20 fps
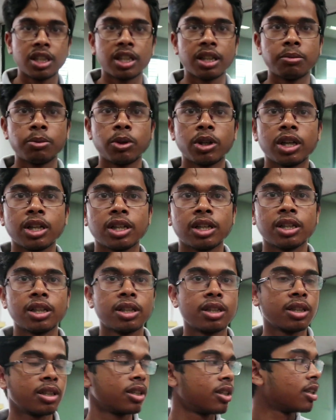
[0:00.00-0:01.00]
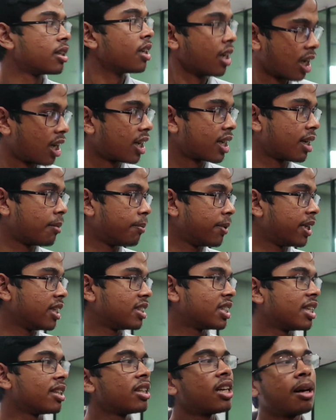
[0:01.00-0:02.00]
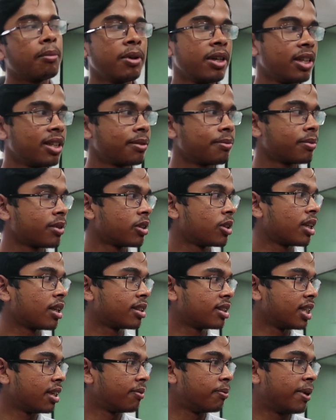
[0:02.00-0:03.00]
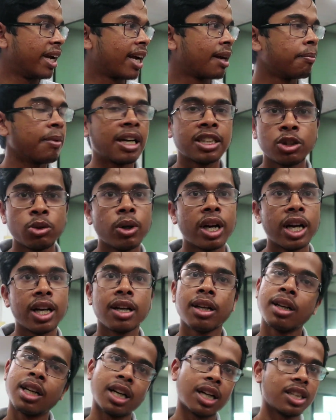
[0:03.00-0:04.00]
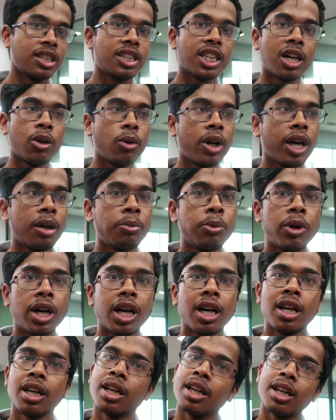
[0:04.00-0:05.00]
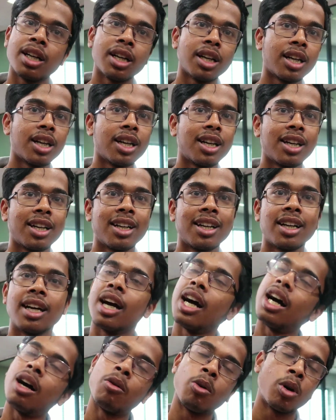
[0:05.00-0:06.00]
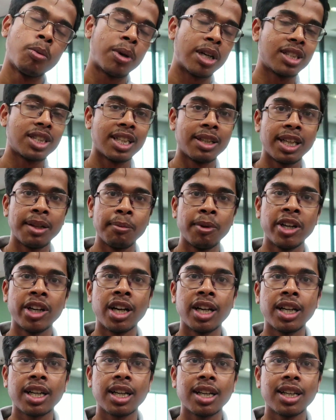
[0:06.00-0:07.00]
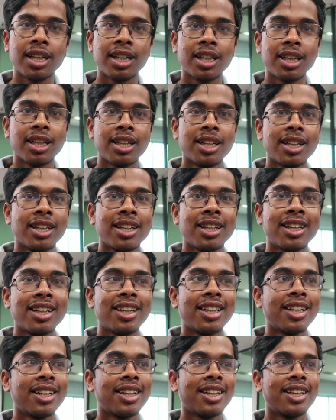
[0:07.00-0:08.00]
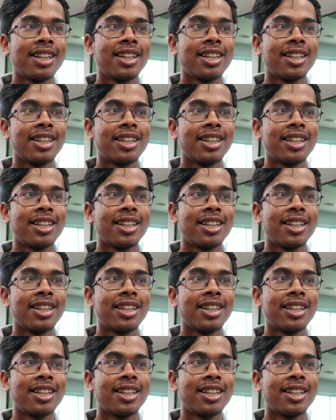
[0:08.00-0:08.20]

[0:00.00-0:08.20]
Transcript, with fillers: अच्छा कैसा कैसा हो रहा है कंपटीशन अभी सिर्फ एक मैच हुआ है अच्छा विनर निकल के आ गया वो मैच से कितना कितना का क्रैश प्राइस मिलेगा उसको